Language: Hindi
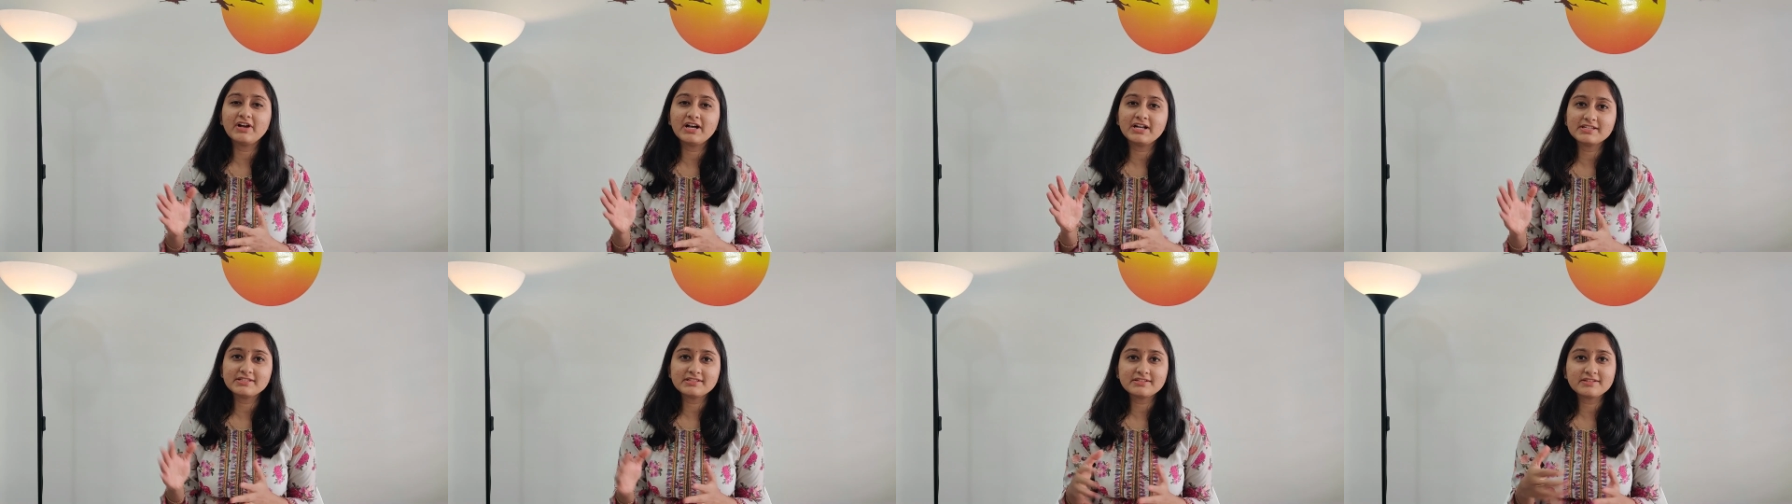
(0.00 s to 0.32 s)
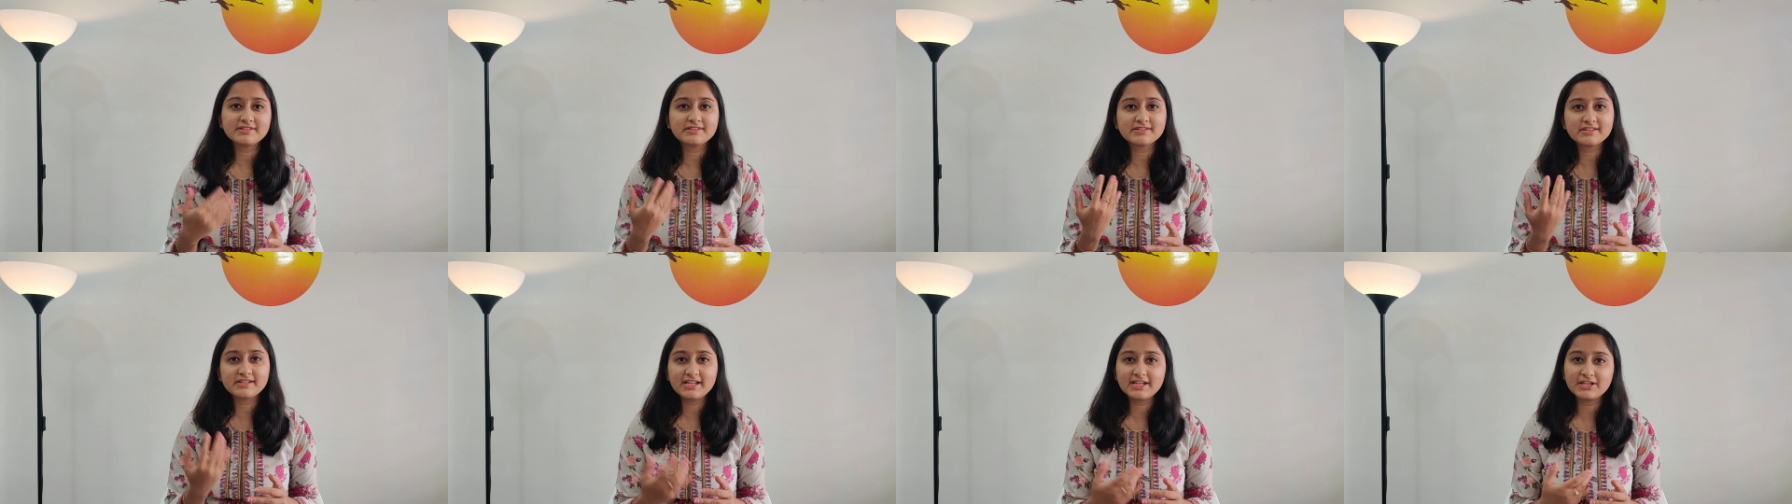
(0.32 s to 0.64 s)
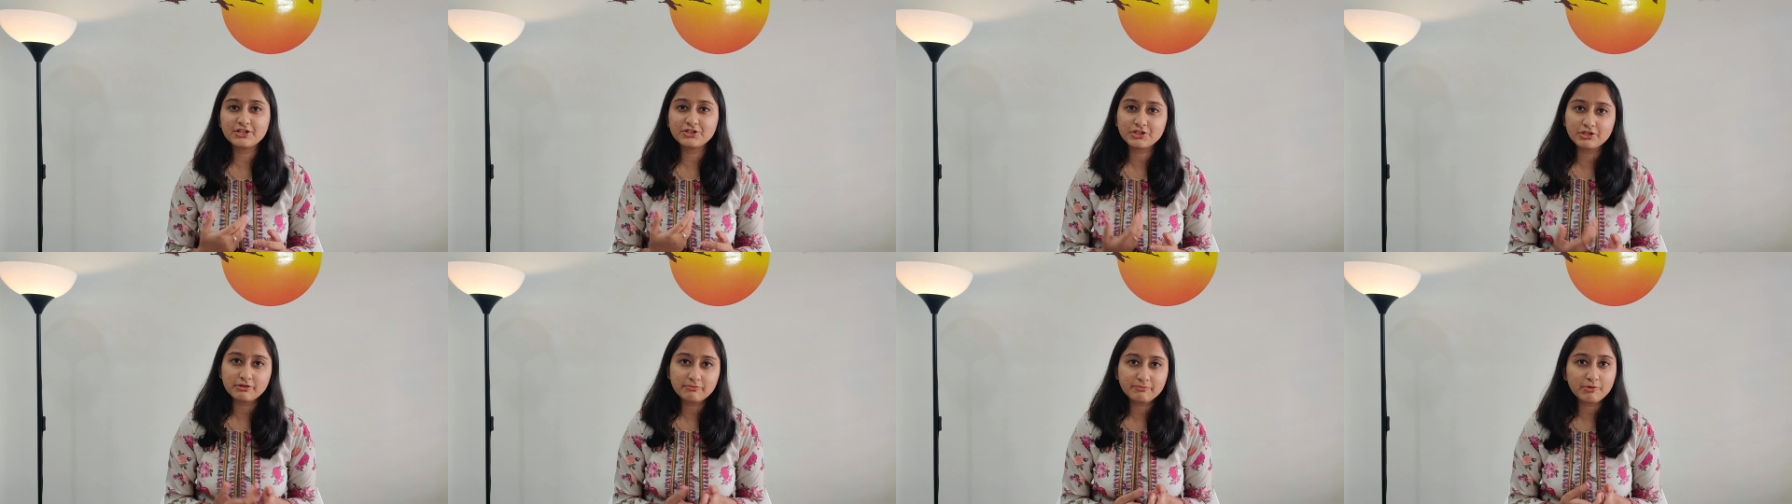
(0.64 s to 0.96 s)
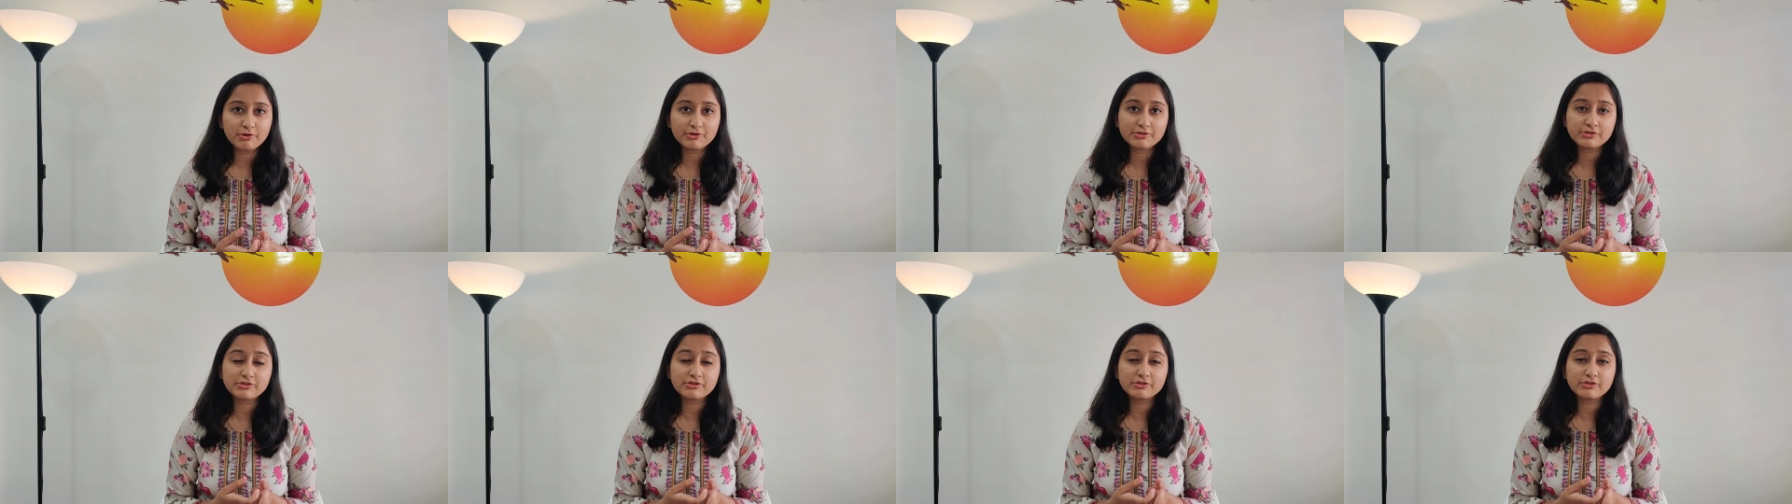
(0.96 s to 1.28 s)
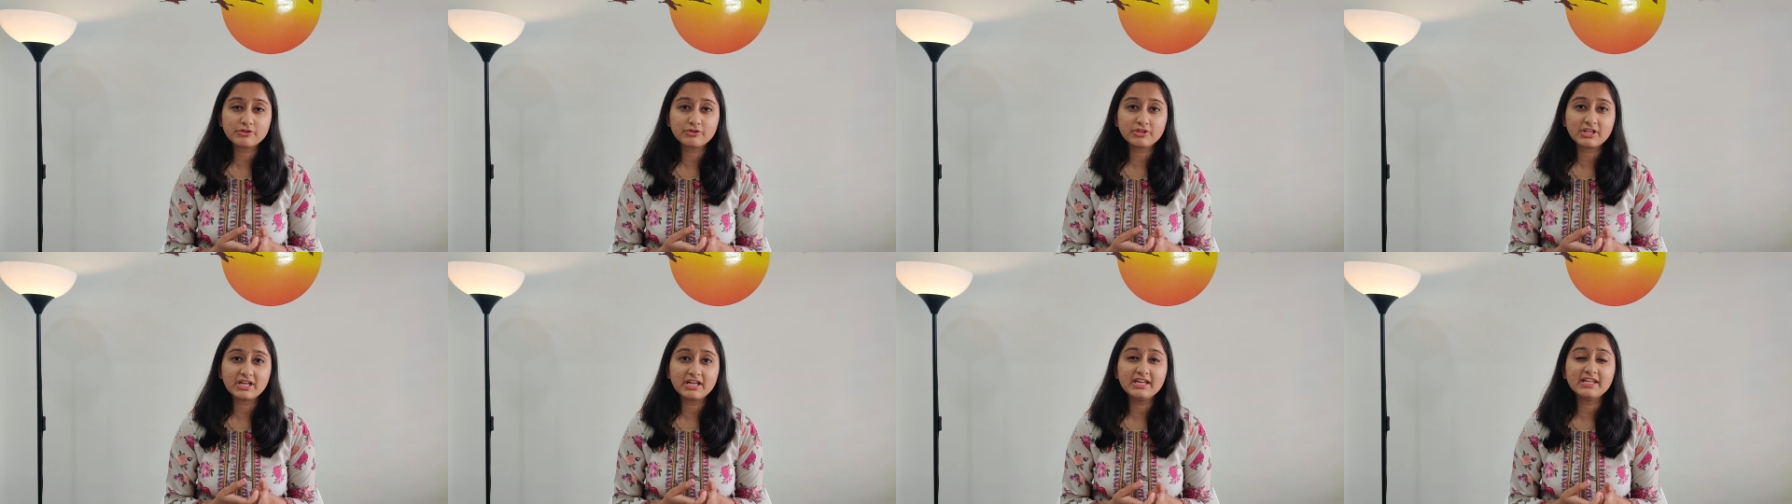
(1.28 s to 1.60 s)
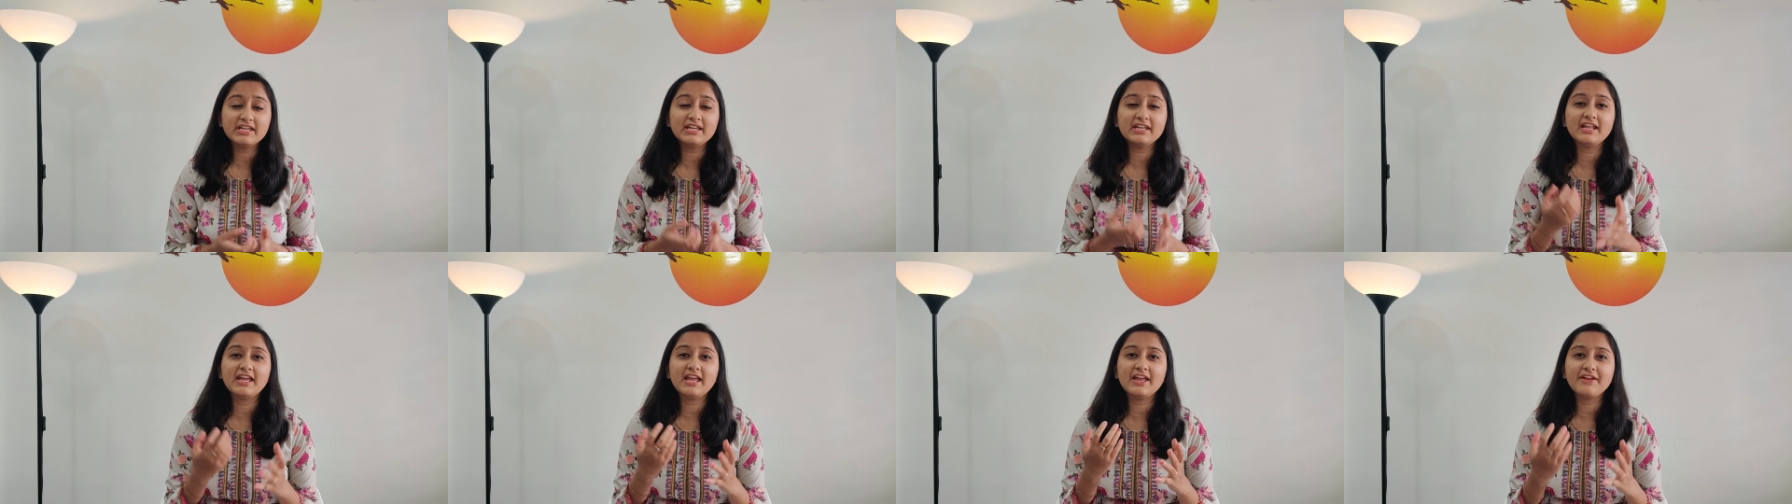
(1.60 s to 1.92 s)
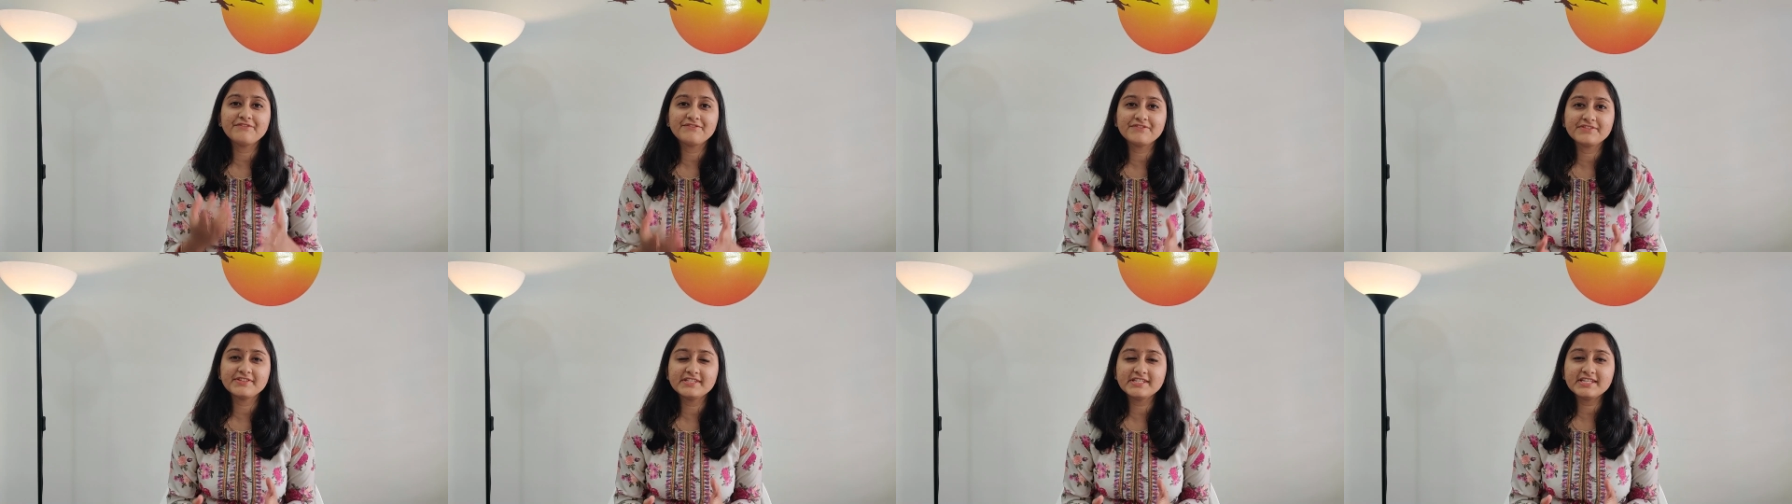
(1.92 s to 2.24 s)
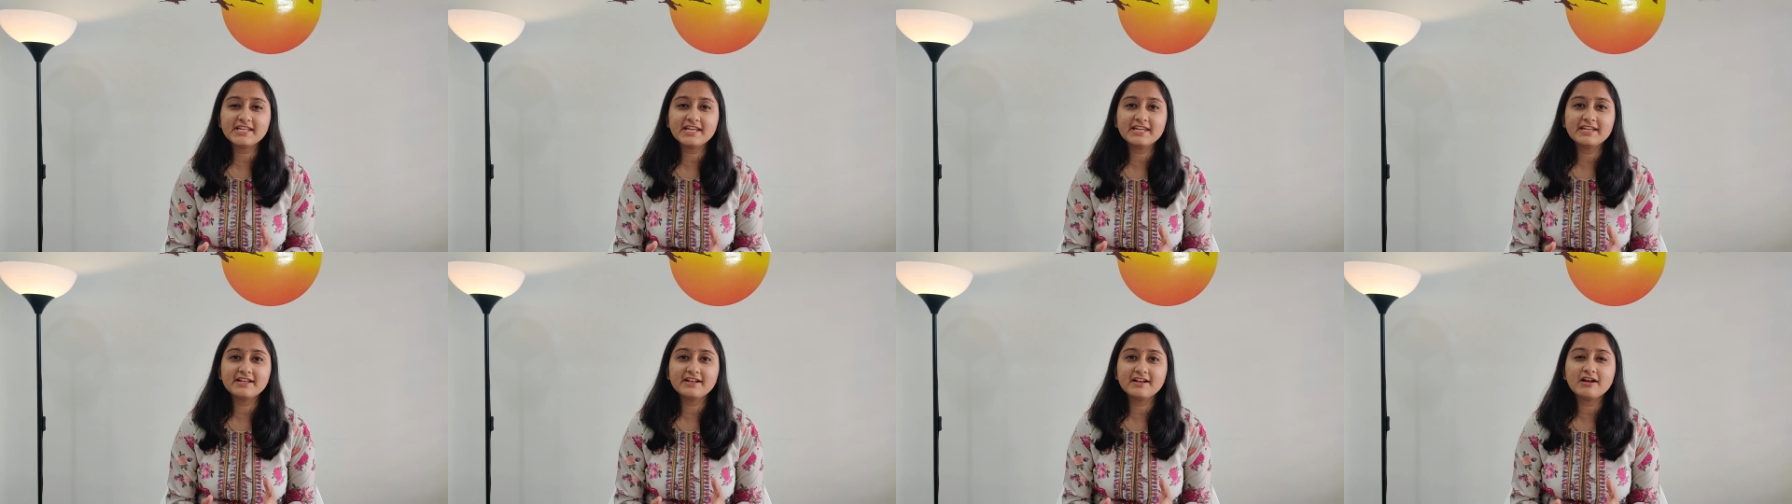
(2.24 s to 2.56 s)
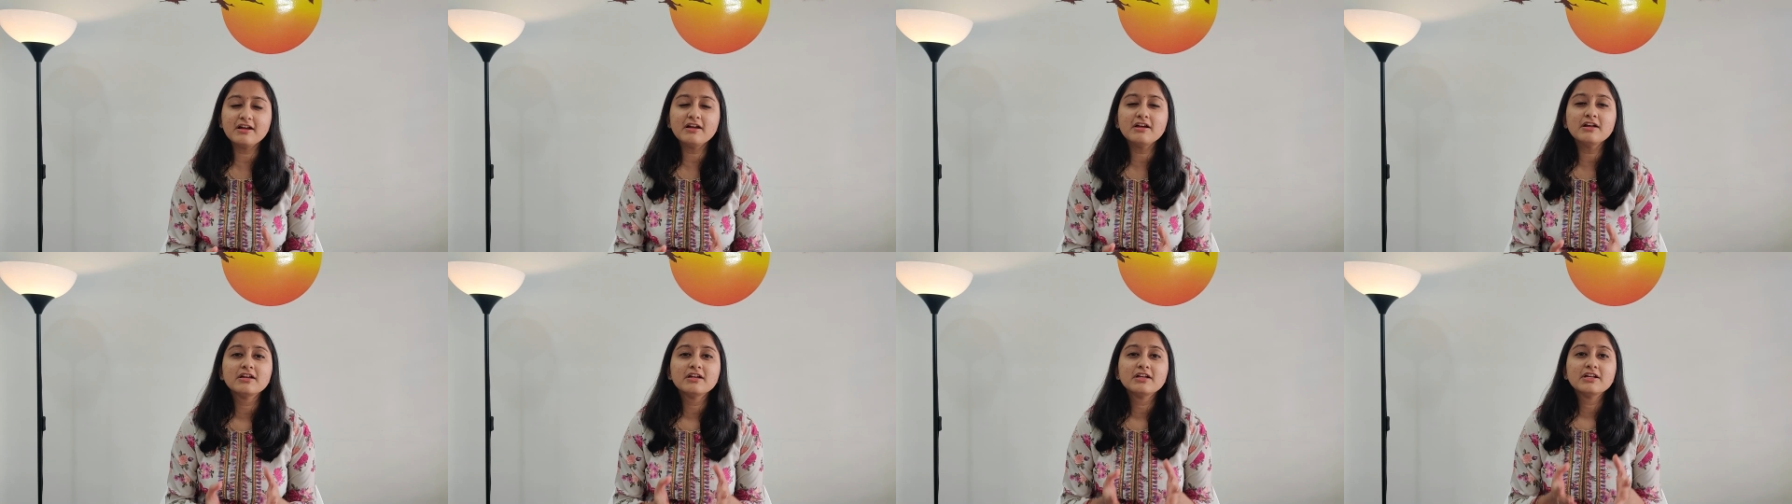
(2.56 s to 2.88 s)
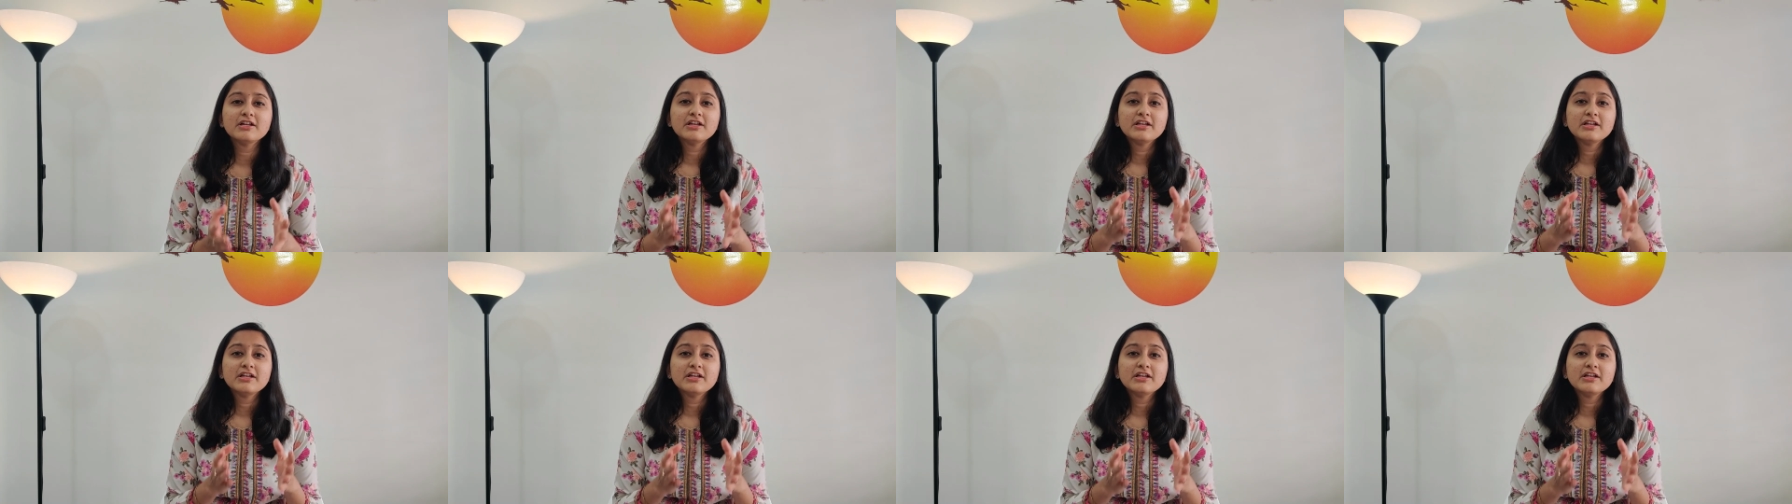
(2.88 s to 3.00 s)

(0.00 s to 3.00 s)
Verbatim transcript: फास्ट सिलेक्शन प्रोसेस होता है लेकिन एफ सी आई का